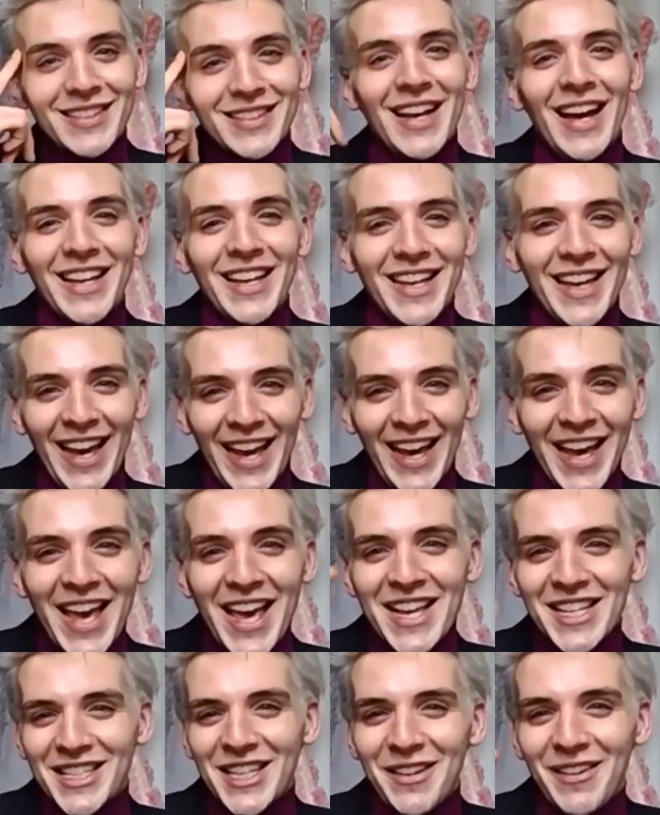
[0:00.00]
hay que
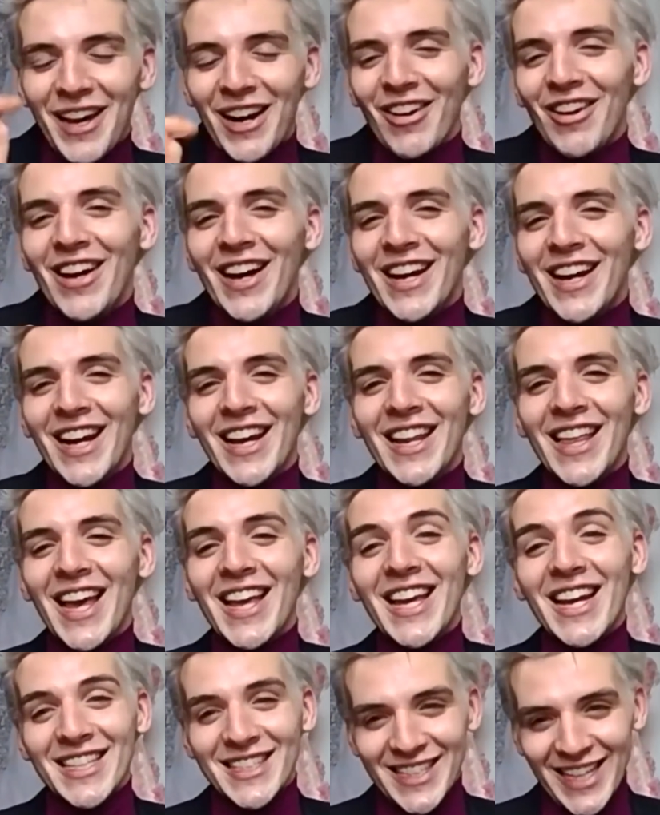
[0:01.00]
llevarlo a la realidad y
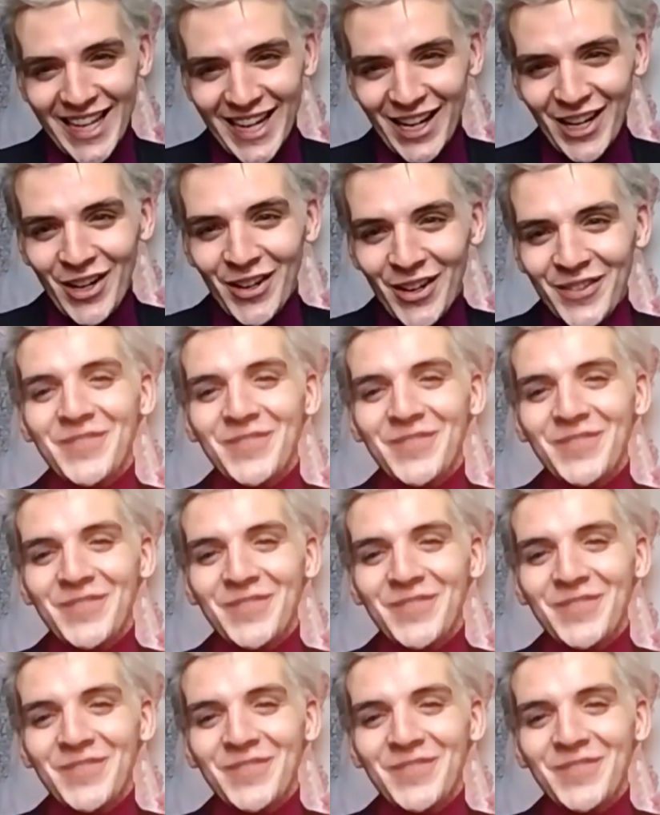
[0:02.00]
hacerlo.